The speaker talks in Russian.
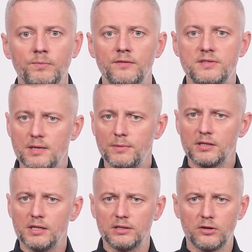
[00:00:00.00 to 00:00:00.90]

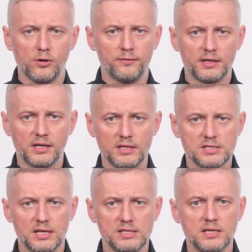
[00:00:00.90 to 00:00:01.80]
Всемирная торговая
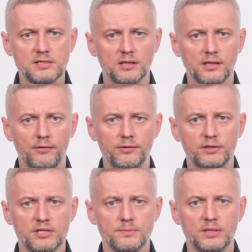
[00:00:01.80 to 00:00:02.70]
организация останавливает
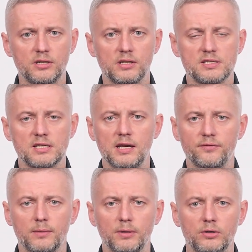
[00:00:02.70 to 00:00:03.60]
рассмотрение
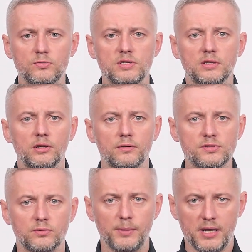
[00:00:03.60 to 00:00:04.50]
заявки Беларуси на ее
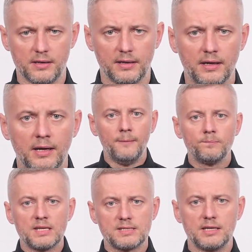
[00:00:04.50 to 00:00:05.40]
вступление.
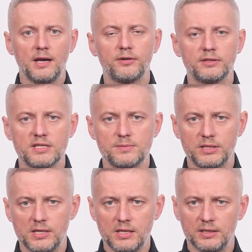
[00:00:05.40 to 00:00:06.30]
Заявка на
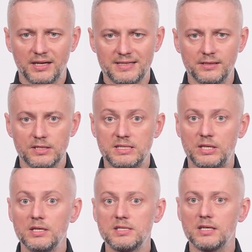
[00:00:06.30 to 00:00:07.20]
рассмотрение находилась
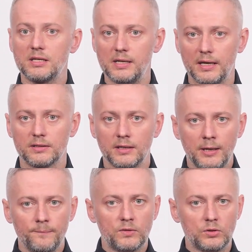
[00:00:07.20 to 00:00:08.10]
30 лет.
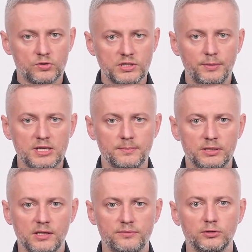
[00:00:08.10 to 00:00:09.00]
Нужно
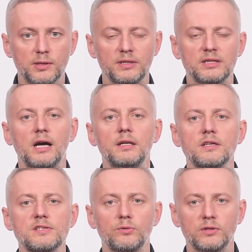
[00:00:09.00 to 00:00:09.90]
пересмотреть
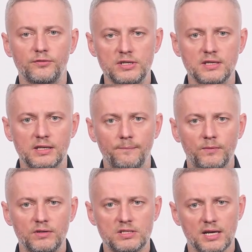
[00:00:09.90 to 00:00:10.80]
фундаментальные законы физики,
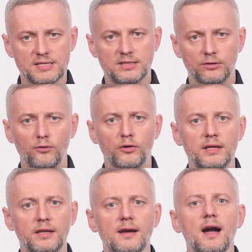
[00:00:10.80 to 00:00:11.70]
ведь остановка
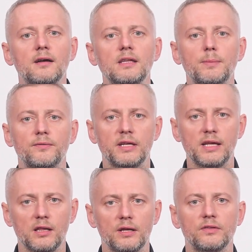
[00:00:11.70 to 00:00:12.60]
никак не
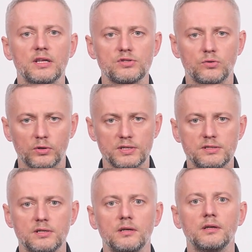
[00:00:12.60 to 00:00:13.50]
повлияла на
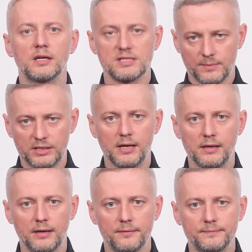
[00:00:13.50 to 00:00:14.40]
скорость рассмотрения.